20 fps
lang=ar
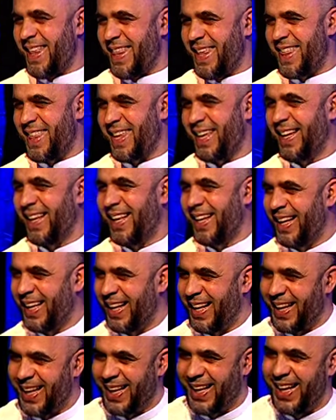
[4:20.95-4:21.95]
ولكن
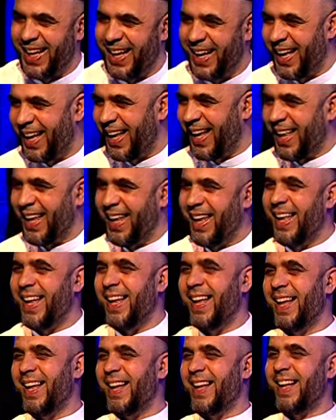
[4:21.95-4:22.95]
يعني
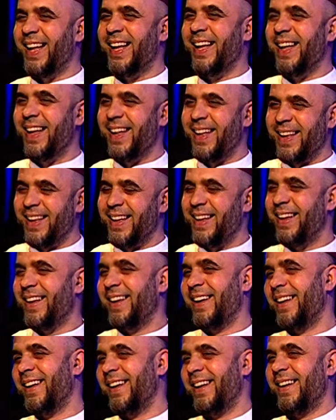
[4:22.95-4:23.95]

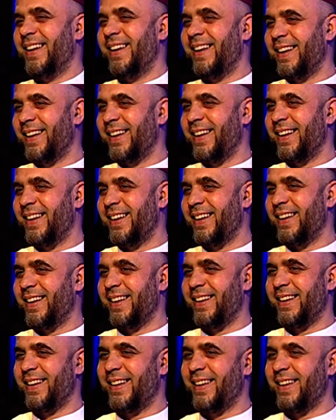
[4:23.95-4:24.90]
والشيخ الزاوي رحمه